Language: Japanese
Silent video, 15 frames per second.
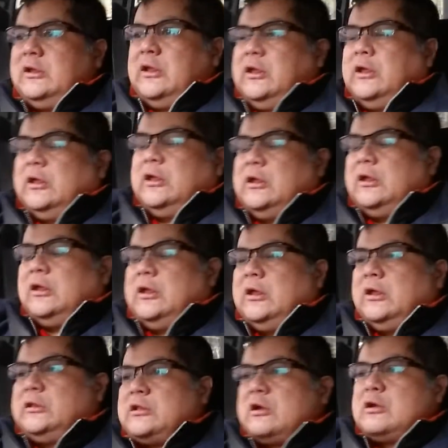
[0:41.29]

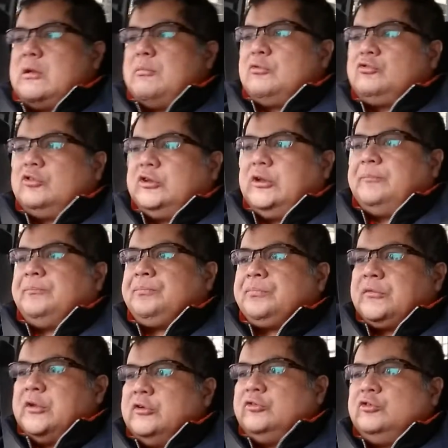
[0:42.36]
えー、宅配ボックスに
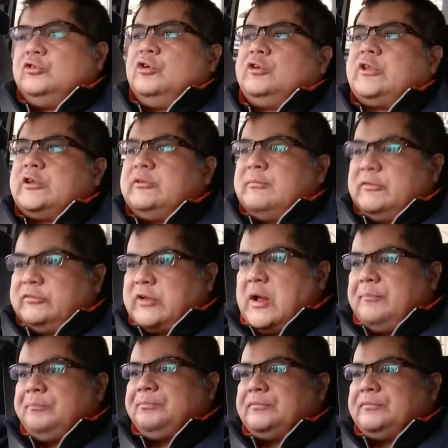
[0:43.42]
収納いたしました。